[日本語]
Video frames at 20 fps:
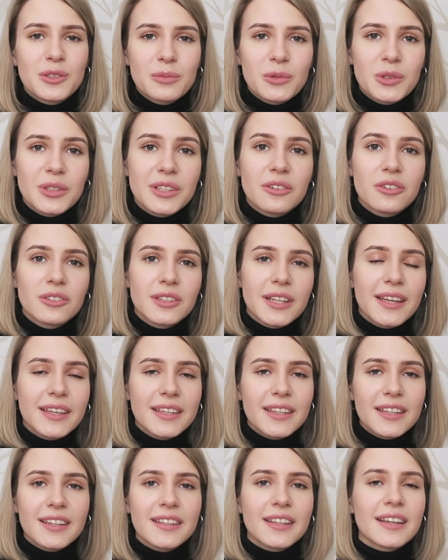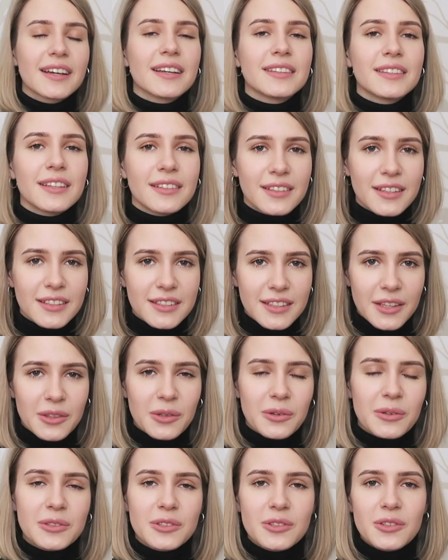質問に答えきれなかったんです
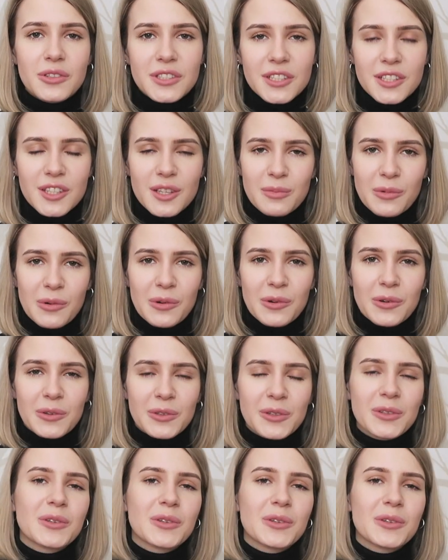けど少しでも